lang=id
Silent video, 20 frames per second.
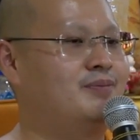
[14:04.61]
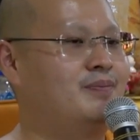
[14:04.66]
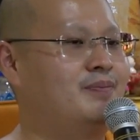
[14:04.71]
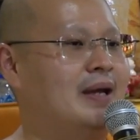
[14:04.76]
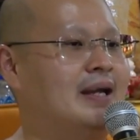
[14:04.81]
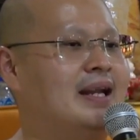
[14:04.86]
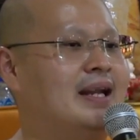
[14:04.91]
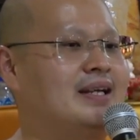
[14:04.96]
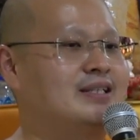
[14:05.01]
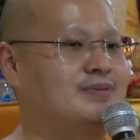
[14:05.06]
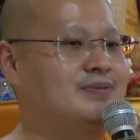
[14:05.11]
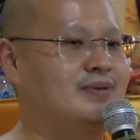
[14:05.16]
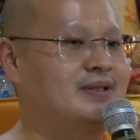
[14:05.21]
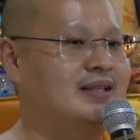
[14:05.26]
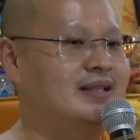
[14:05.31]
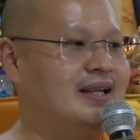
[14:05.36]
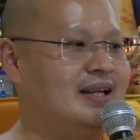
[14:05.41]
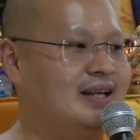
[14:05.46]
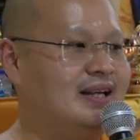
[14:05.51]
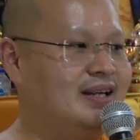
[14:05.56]
Peta yang
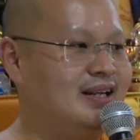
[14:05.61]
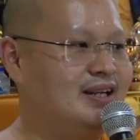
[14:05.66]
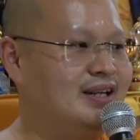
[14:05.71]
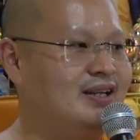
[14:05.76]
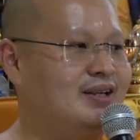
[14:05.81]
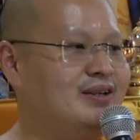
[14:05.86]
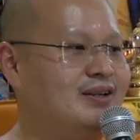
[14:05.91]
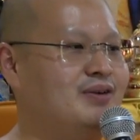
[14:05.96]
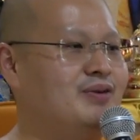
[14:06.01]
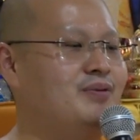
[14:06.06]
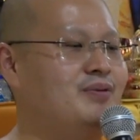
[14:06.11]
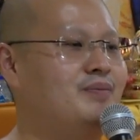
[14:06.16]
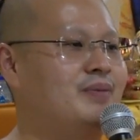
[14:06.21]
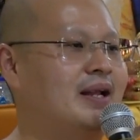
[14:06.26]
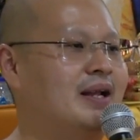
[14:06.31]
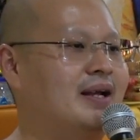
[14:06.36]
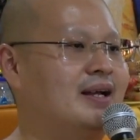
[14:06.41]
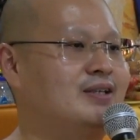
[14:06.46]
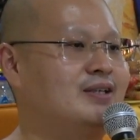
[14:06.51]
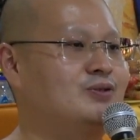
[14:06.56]
seperti ini,
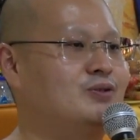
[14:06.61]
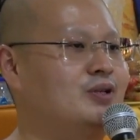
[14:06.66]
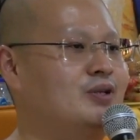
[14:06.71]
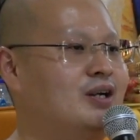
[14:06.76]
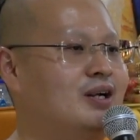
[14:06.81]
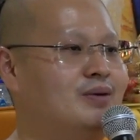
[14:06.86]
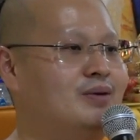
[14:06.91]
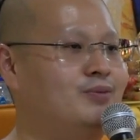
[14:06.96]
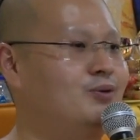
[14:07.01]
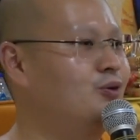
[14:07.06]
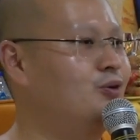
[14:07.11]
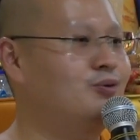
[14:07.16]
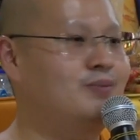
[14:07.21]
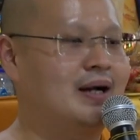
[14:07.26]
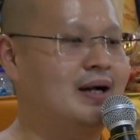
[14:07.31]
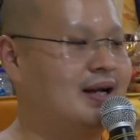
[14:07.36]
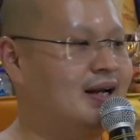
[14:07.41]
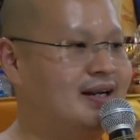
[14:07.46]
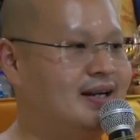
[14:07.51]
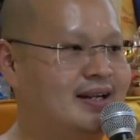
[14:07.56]
mereka sudah nggak butuh
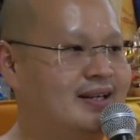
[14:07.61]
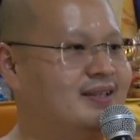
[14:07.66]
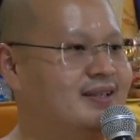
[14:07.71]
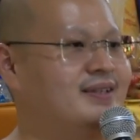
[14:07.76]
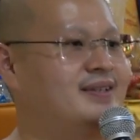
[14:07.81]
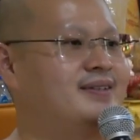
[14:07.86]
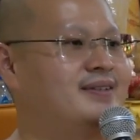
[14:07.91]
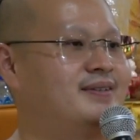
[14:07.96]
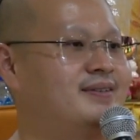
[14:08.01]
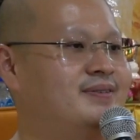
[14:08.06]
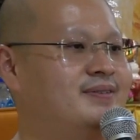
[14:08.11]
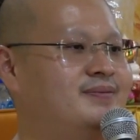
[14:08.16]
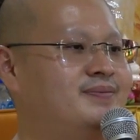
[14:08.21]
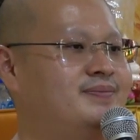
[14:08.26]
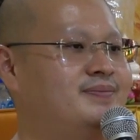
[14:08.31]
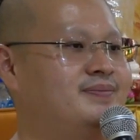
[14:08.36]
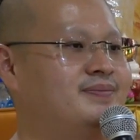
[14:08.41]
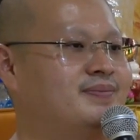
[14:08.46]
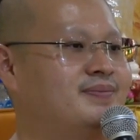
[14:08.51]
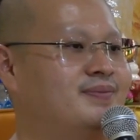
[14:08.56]
makanan.
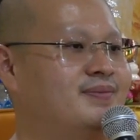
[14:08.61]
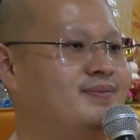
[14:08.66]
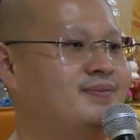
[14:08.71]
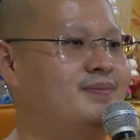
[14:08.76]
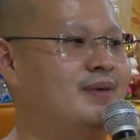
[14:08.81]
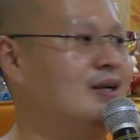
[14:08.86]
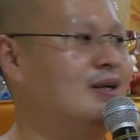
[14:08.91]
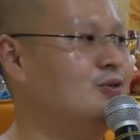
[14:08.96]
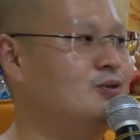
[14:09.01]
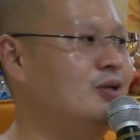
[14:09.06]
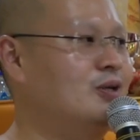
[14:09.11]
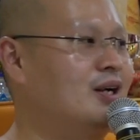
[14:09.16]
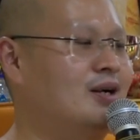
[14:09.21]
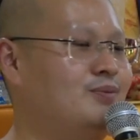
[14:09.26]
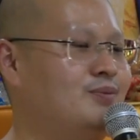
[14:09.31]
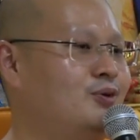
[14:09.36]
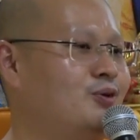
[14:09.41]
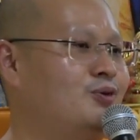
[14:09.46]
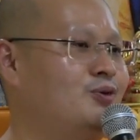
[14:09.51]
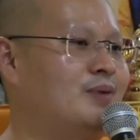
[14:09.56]
Mereka sudah
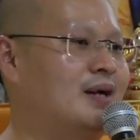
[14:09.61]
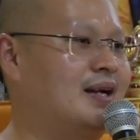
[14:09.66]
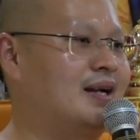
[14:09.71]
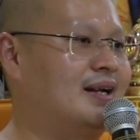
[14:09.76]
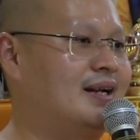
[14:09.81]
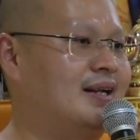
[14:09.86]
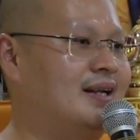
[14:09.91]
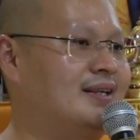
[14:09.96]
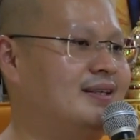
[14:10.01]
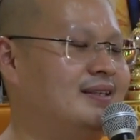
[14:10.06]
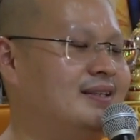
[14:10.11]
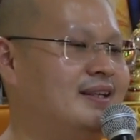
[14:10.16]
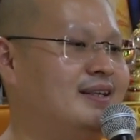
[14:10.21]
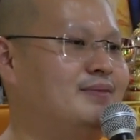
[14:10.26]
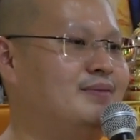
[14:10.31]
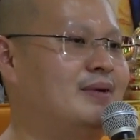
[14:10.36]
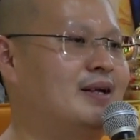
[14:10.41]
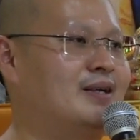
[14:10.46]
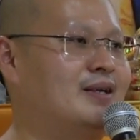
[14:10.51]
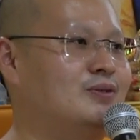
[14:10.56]
nggak butuh makanan. Jadi
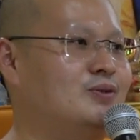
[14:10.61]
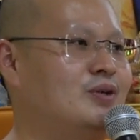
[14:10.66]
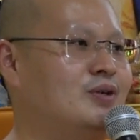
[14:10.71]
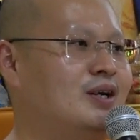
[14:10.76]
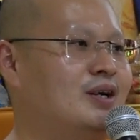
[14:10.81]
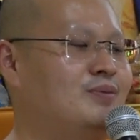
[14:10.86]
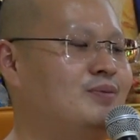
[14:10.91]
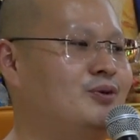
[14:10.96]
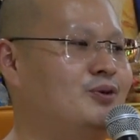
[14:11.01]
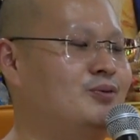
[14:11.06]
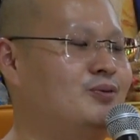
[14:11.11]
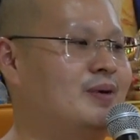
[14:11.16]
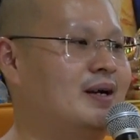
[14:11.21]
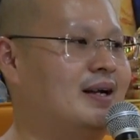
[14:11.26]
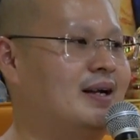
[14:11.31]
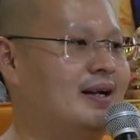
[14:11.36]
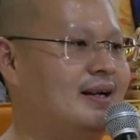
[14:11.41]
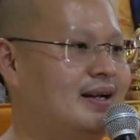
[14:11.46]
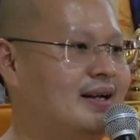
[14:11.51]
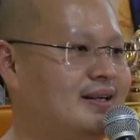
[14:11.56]
mereka sudah nggak butuh
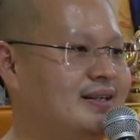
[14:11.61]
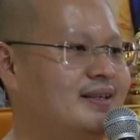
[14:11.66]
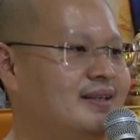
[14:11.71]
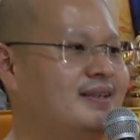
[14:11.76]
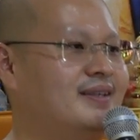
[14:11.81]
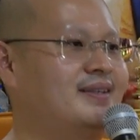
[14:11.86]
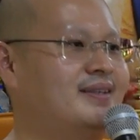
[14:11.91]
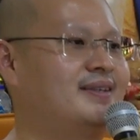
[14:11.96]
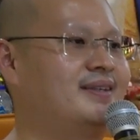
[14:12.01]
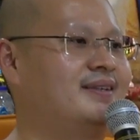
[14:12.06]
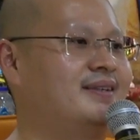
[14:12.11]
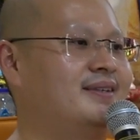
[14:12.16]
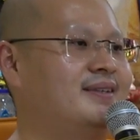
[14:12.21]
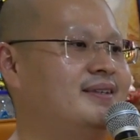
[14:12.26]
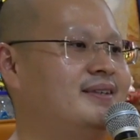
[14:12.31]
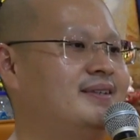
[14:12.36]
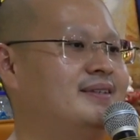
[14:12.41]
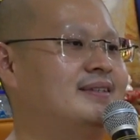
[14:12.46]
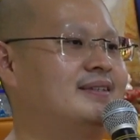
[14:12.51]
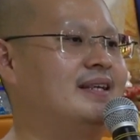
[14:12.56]
makanan,
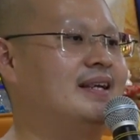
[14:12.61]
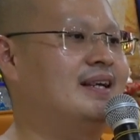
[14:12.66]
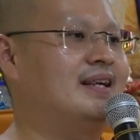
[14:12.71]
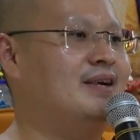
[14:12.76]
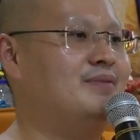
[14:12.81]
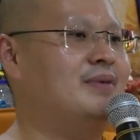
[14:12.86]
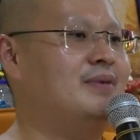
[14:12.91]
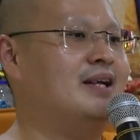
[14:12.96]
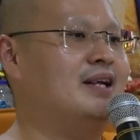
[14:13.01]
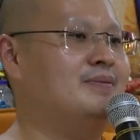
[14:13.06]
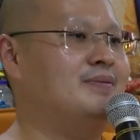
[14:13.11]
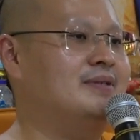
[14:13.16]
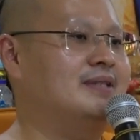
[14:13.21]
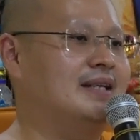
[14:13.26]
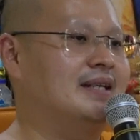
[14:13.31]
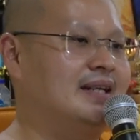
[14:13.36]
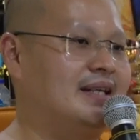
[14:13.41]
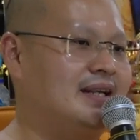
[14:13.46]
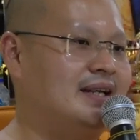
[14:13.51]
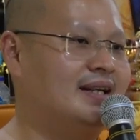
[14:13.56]
sehingga mereka
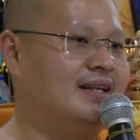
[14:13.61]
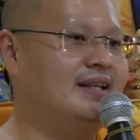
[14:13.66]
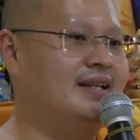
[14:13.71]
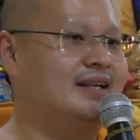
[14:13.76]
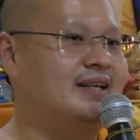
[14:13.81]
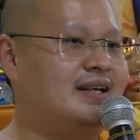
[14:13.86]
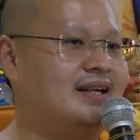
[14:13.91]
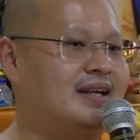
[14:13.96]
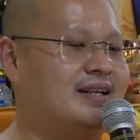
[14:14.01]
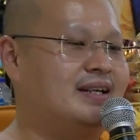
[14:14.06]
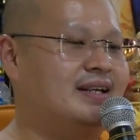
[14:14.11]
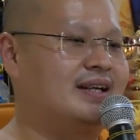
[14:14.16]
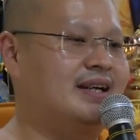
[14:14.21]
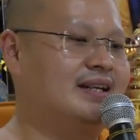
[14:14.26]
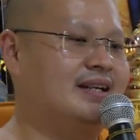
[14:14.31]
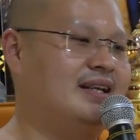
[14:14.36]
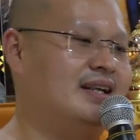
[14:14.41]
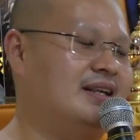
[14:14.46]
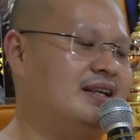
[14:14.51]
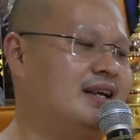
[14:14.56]
bisa tinggal di
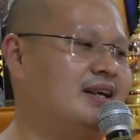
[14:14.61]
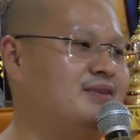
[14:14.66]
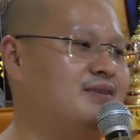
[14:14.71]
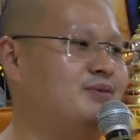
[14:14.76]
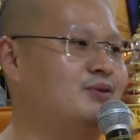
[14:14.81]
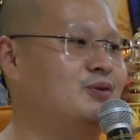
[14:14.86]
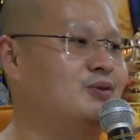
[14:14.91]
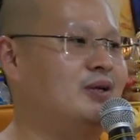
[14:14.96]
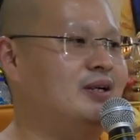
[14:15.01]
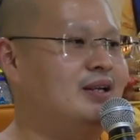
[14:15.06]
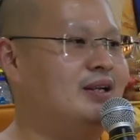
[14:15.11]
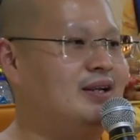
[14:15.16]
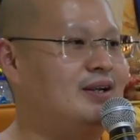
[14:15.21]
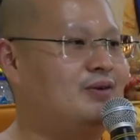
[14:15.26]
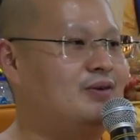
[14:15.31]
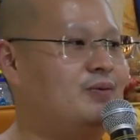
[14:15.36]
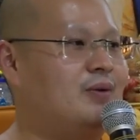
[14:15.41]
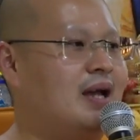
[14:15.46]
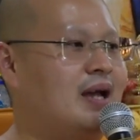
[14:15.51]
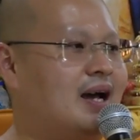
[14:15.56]
dekat-dekat kita. Maksudnya
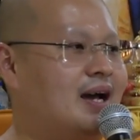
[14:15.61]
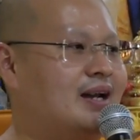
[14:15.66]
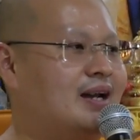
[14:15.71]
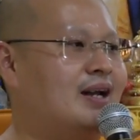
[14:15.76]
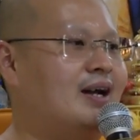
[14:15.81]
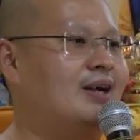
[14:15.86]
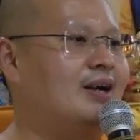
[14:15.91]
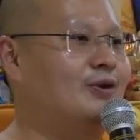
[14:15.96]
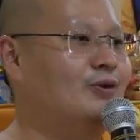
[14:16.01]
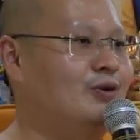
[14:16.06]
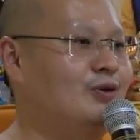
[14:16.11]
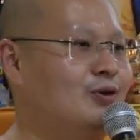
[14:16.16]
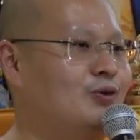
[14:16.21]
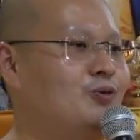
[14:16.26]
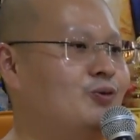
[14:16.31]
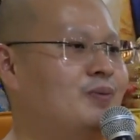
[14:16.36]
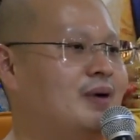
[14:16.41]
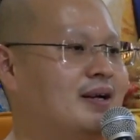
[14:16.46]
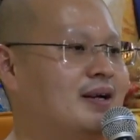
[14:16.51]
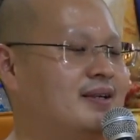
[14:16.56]
di wihara atau di
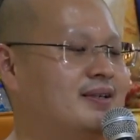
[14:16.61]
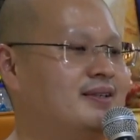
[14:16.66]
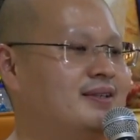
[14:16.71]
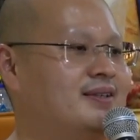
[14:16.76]
rumah.